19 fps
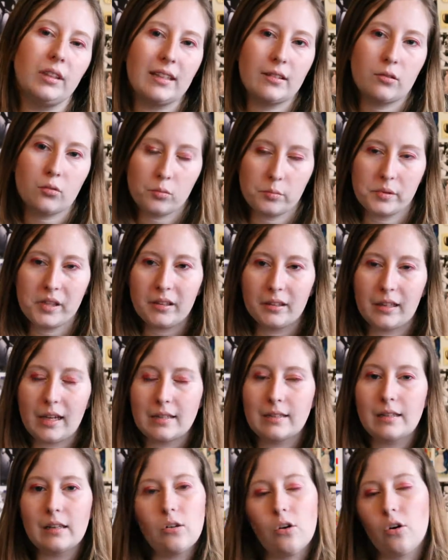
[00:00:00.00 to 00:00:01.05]
qu'ils sont bien
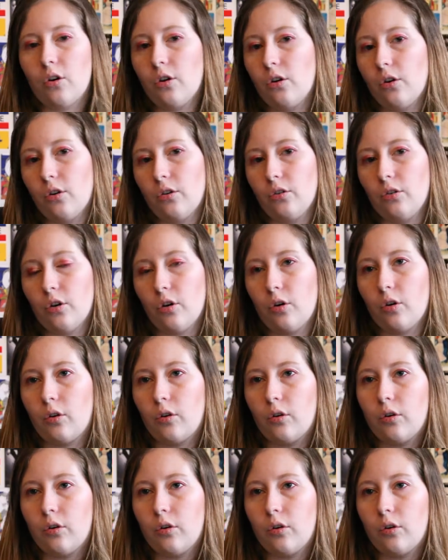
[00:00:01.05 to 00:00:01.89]
castés euh, leur...